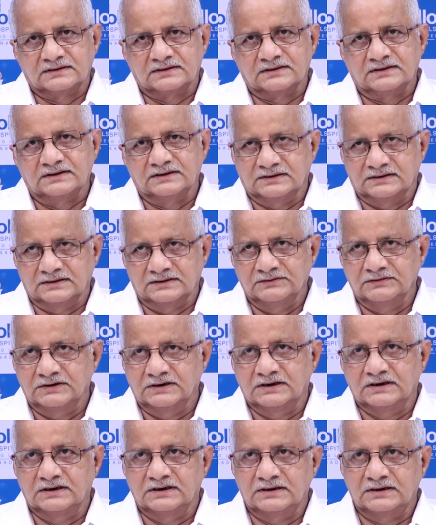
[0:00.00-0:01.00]
అదే
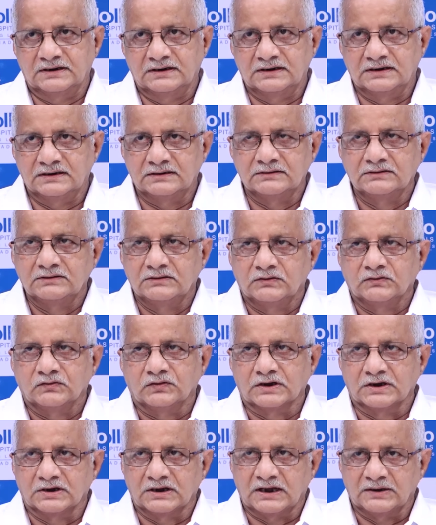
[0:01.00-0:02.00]
ఇవాళ
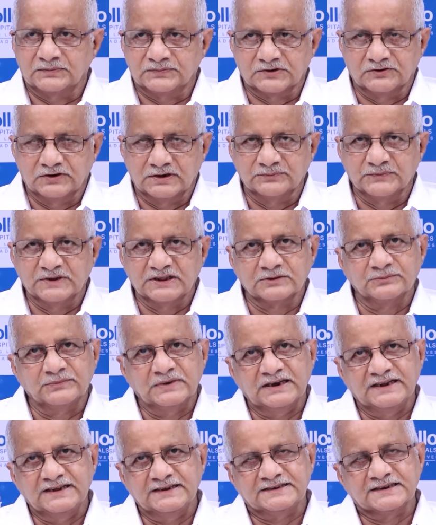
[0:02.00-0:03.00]
వన్ ఆఫ్టర్ వన్ మంత్
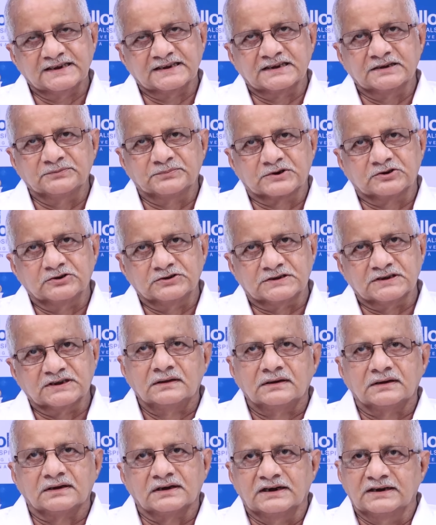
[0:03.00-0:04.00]
మళ్ళీ చెక్అప్కి
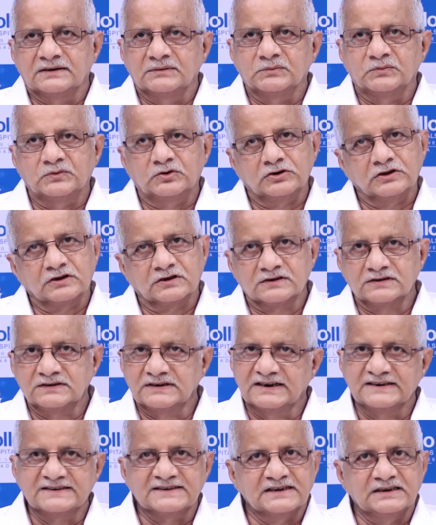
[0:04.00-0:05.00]
వచ్చాను మూడో రోజు
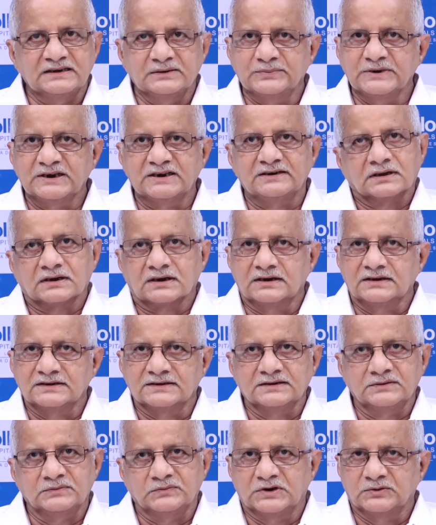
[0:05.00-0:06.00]
నడిచే వెళ్ళిపోయాను ఇక్కడ
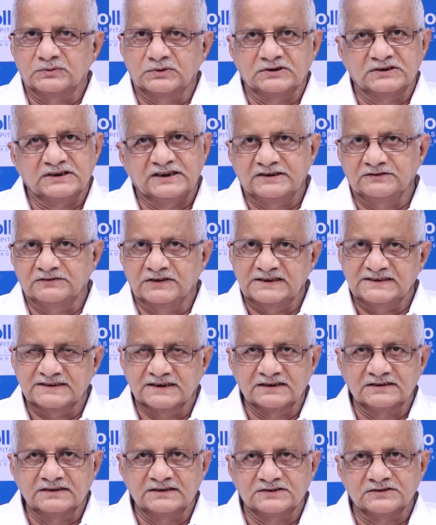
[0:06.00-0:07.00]
నుంచి మామూలుగా నేను
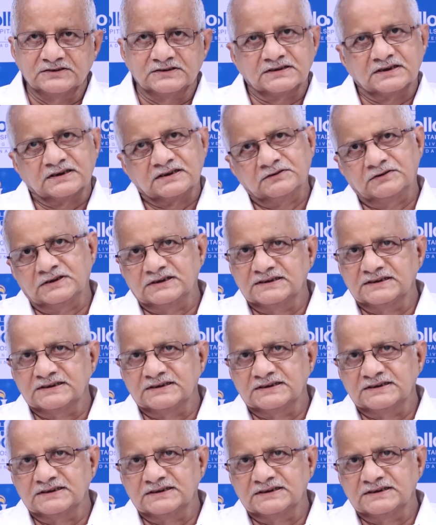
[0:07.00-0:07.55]
వైజాగ్ నుంచి వచ్చాను